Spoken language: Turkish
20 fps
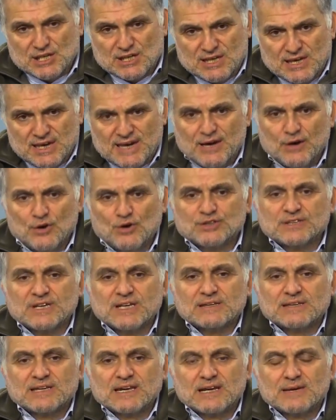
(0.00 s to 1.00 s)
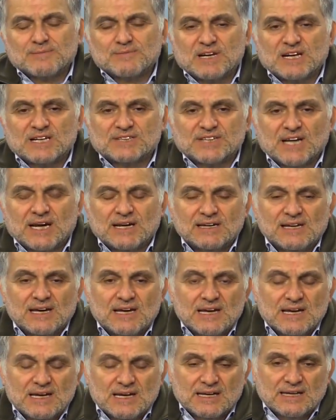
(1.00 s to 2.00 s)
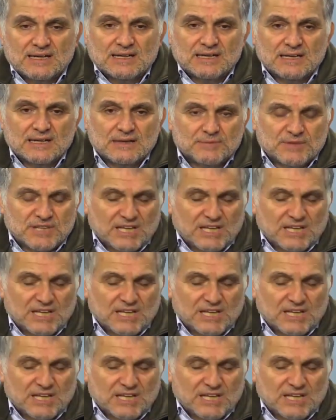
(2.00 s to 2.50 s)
diye özetlenebilecek e,